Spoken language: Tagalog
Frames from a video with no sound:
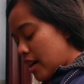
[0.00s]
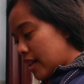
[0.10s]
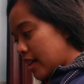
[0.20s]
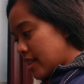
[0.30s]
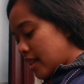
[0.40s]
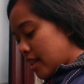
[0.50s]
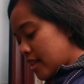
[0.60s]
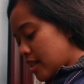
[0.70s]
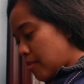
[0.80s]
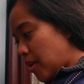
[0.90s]

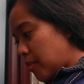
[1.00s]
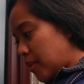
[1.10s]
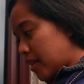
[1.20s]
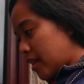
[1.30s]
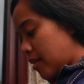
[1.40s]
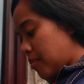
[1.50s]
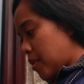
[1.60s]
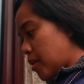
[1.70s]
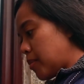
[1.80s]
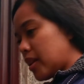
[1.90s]
residence biometric
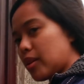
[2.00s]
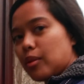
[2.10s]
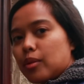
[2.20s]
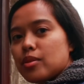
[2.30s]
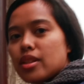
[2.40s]
permit ko.